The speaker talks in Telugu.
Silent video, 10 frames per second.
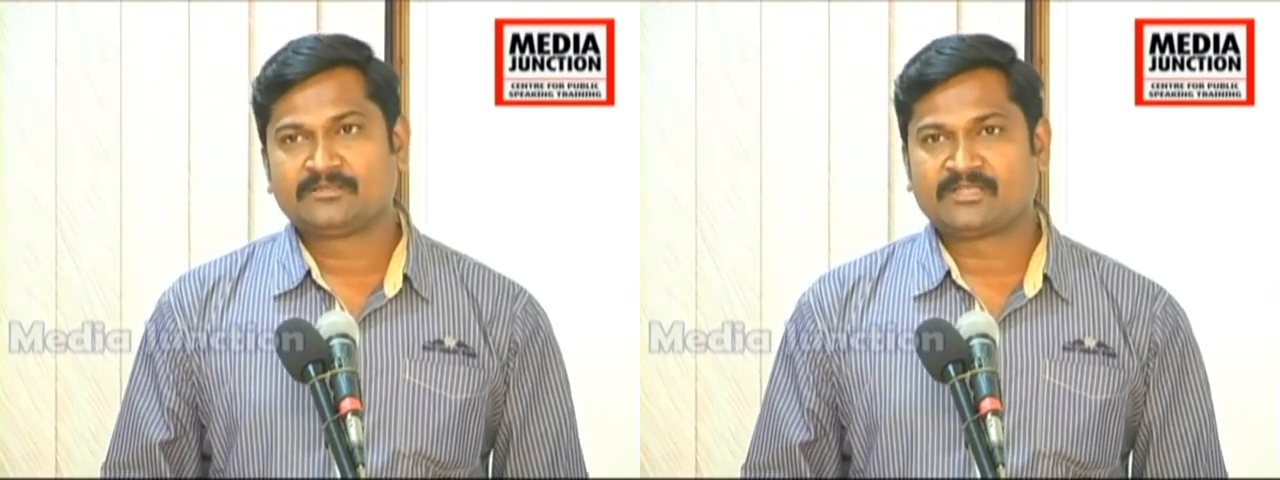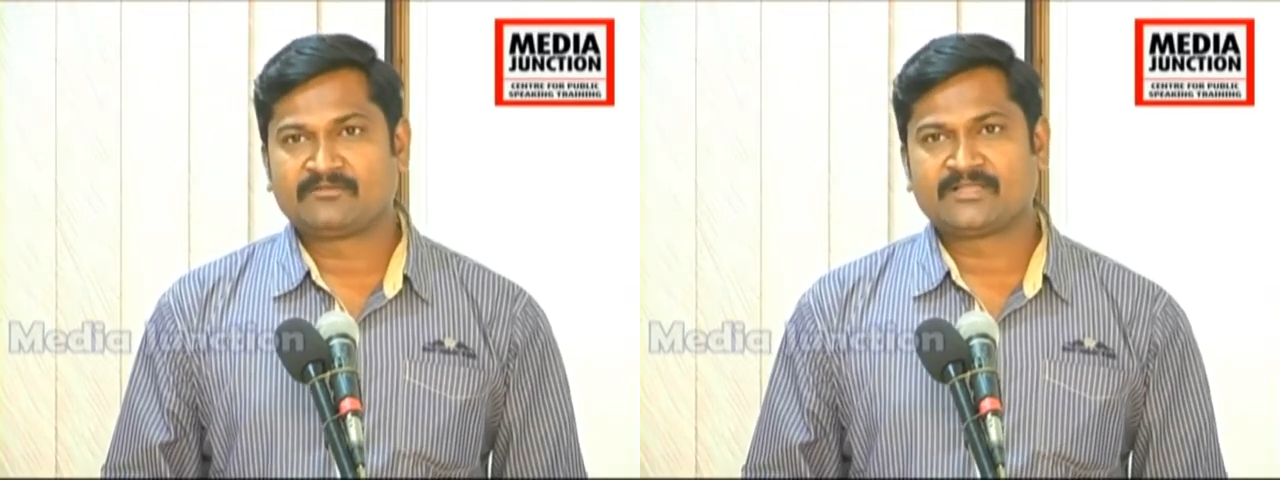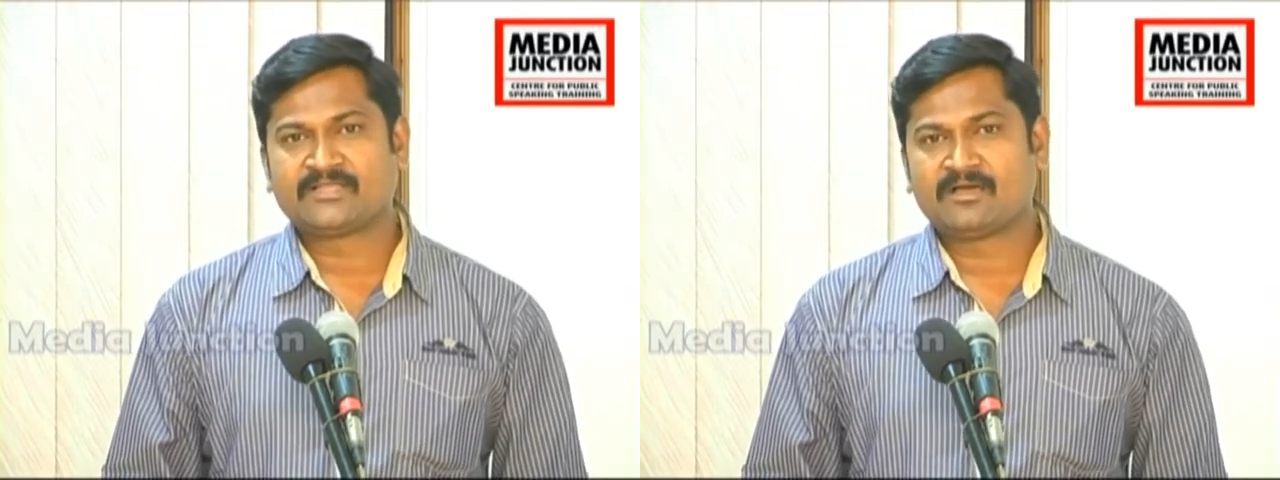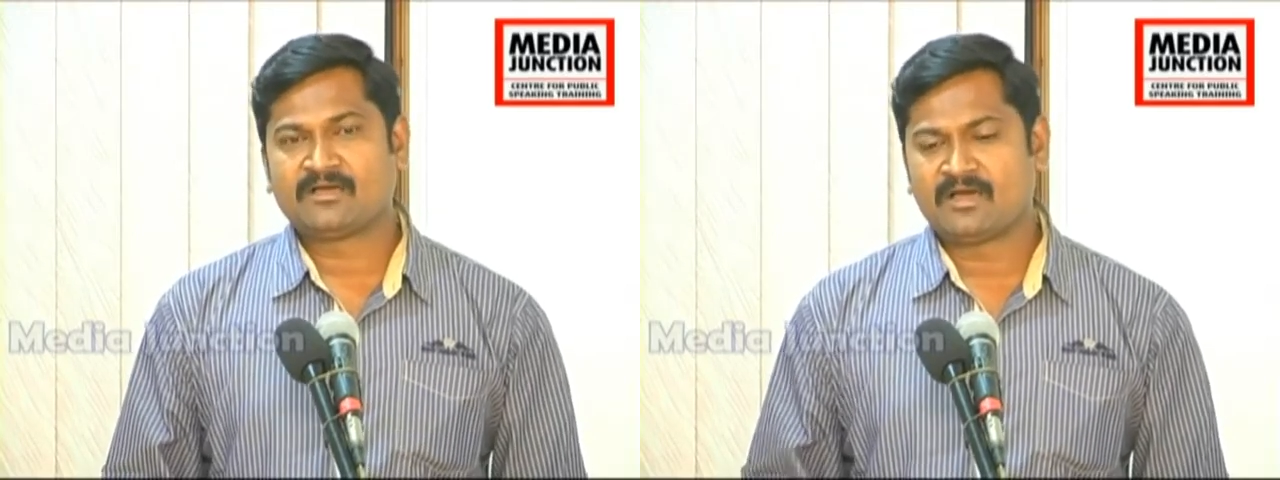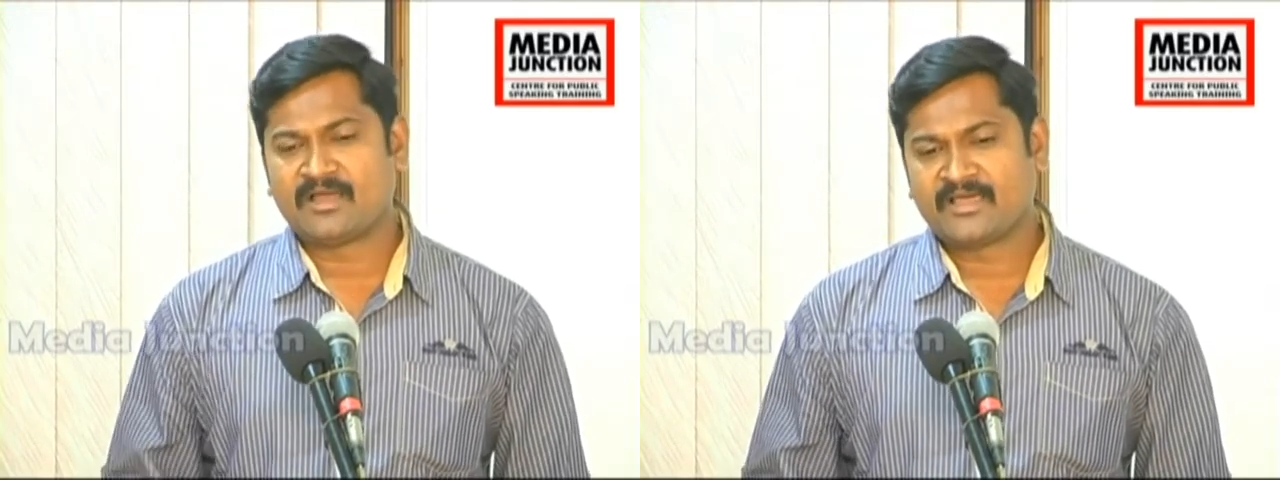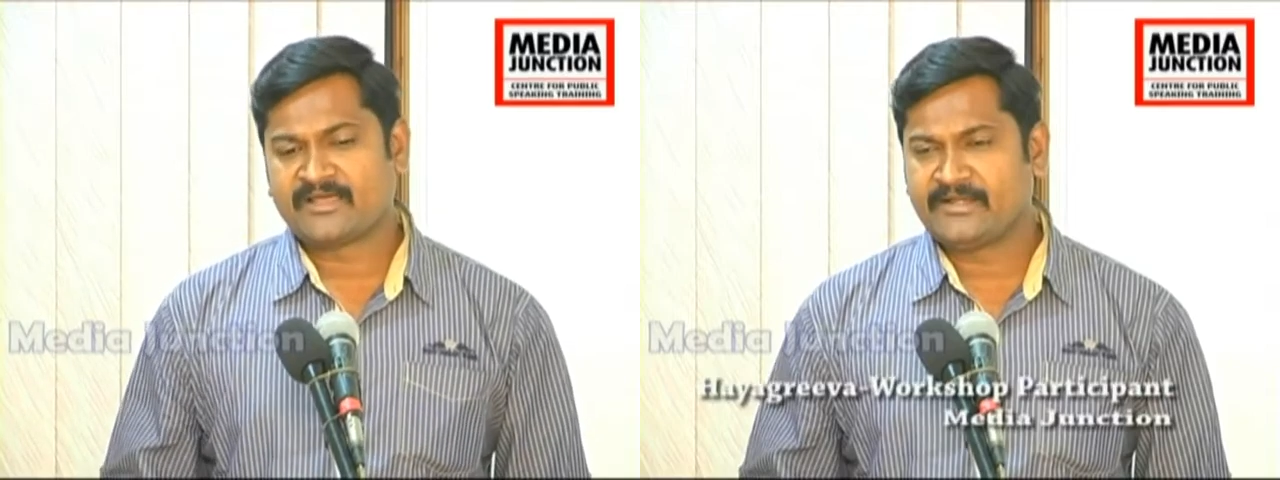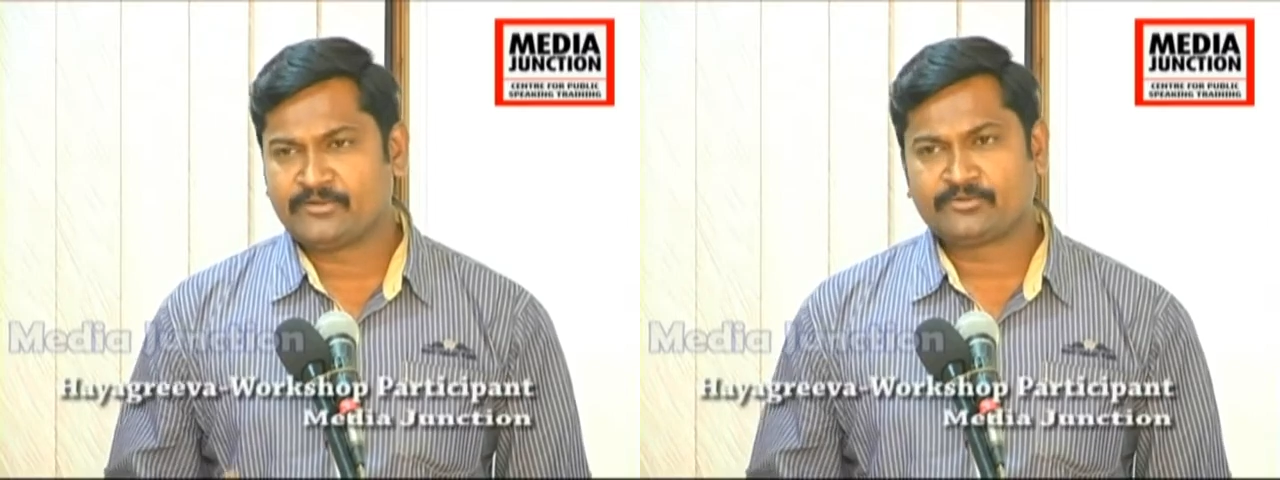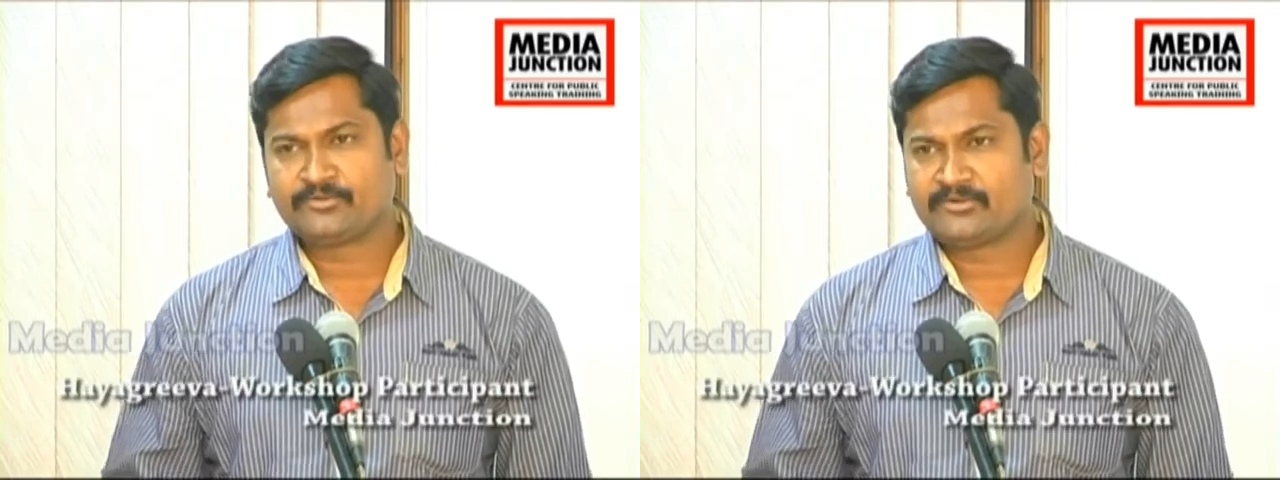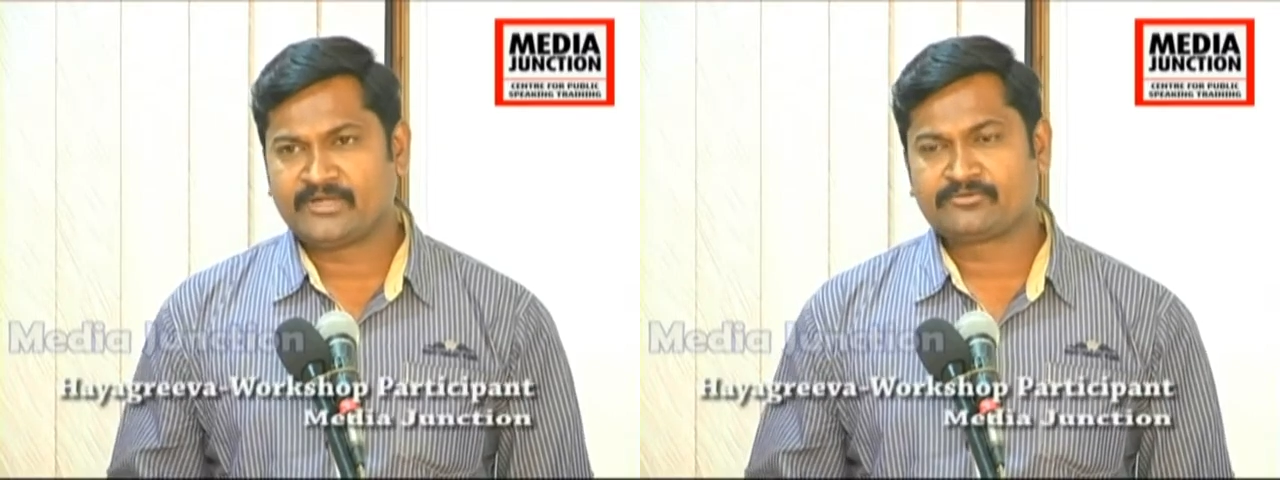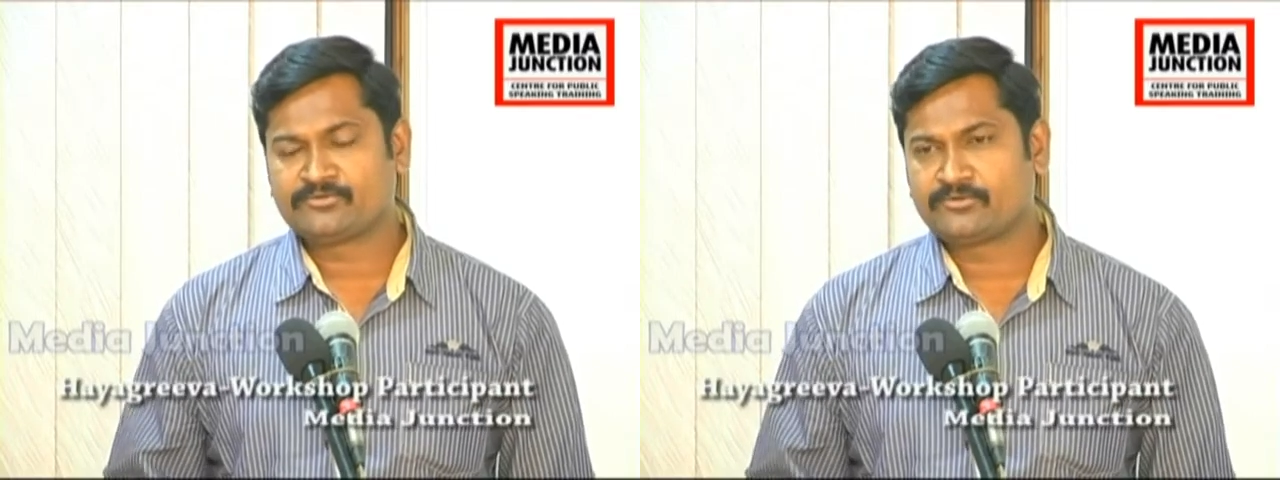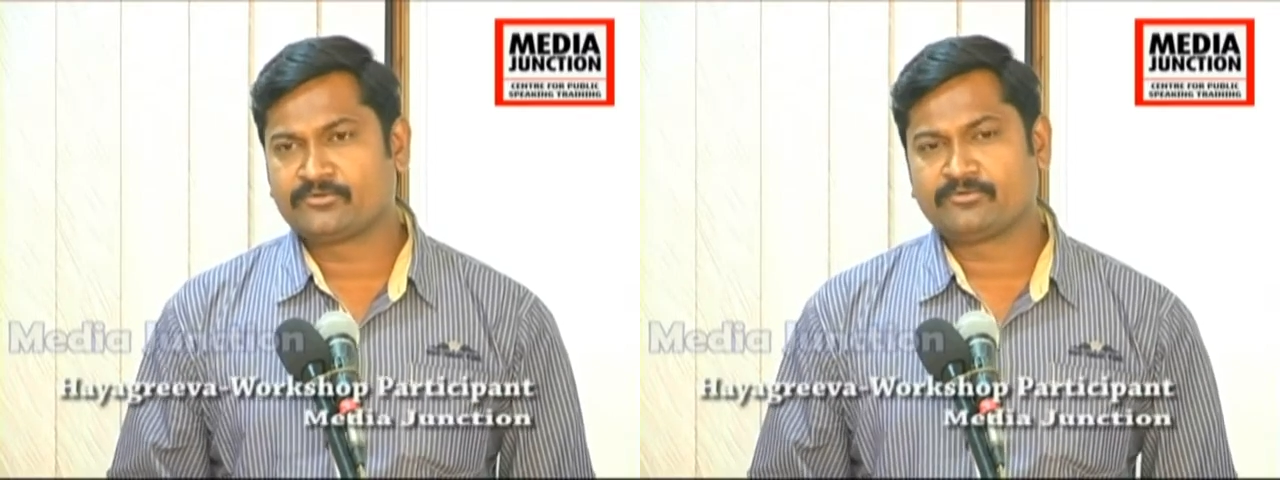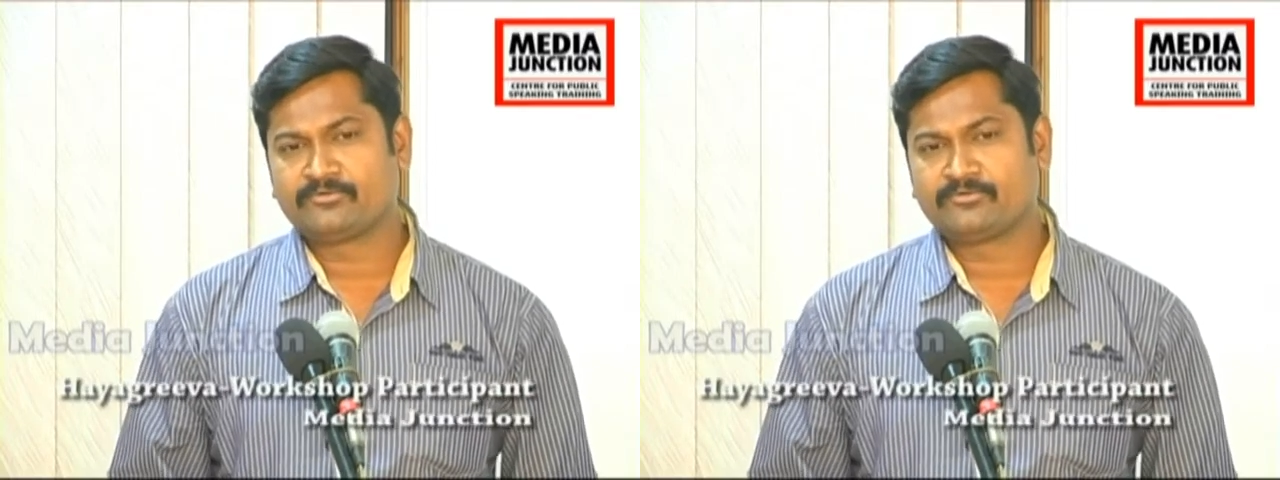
తర్వాత అలాగే నెట్టుకుంటూ నెట్టుకుంటూ